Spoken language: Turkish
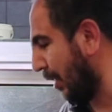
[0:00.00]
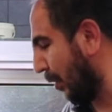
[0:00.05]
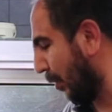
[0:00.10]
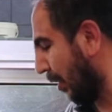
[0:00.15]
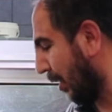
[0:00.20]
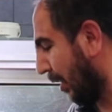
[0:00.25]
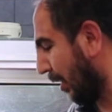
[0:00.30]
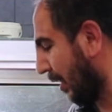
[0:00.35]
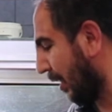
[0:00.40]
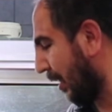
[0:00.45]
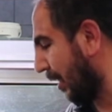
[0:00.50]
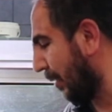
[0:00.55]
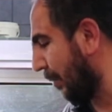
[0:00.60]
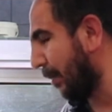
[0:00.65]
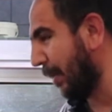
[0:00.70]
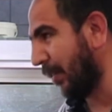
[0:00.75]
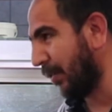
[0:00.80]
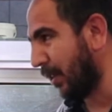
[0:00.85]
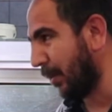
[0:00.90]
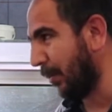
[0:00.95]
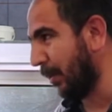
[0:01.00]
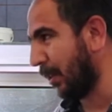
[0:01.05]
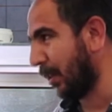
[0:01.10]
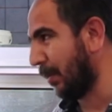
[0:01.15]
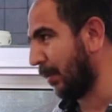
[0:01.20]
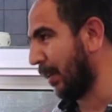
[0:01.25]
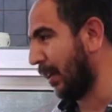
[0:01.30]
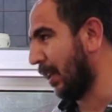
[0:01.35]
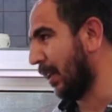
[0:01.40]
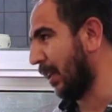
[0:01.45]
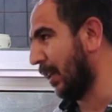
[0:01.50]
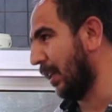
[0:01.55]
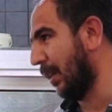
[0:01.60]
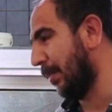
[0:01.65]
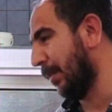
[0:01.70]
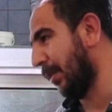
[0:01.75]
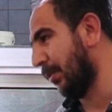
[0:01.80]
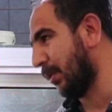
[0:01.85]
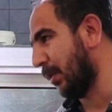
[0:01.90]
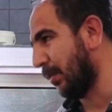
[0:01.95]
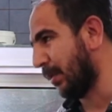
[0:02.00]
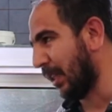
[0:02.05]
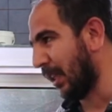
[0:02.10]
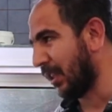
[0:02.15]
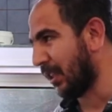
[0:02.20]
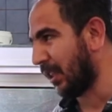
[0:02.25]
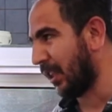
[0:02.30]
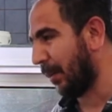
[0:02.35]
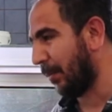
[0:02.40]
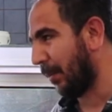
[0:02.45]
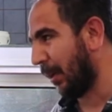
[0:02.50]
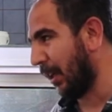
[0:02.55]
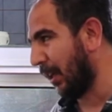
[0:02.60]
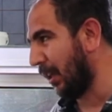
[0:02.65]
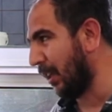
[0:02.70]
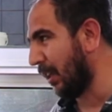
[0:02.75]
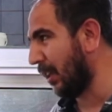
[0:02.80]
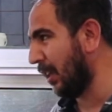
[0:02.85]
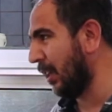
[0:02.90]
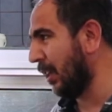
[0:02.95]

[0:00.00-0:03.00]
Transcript: Şey olarak mevsim itibariyle mevsimsel çıkan balık.